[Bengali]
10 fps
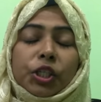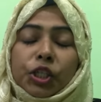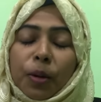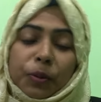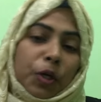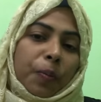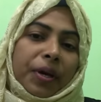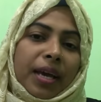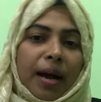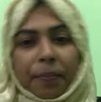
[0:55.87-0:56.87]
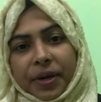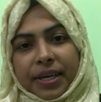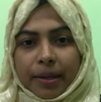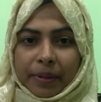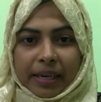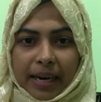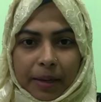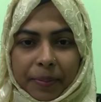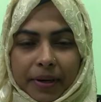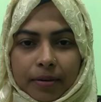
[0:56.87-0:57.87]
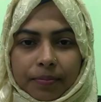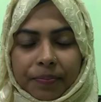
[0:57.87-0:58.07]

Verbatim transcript: সবসময় আপনার টেবিলে রাখবেন